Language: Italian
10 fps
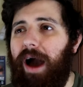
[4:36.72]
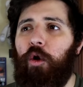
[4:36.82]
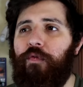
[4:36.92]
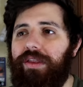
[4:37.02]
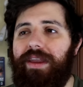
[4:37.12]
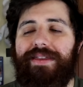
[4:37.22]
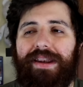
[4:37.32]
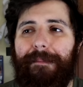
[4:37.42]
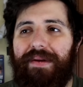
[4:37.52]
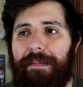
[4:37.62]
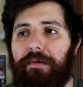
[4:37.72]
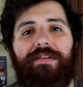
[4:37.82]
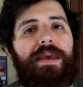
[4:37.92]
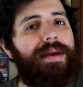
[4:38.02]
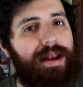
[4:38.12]
hanno fatto entrambi tipo
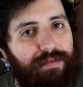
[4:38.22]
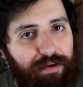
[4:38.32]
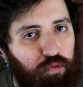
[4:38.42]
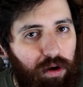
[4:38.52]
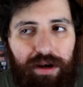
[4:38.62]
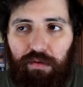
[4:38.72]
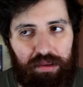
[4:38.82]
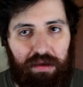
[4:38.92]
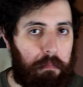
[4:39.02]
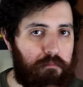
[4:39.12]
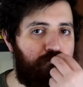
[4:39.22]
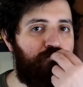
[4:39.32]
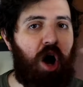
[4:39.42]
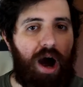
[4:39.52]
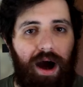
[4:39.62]
6.000 visual, quindi
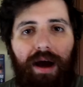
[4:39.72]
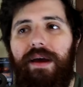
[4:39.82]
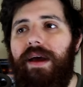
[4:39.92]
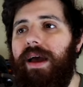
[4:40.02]
muah,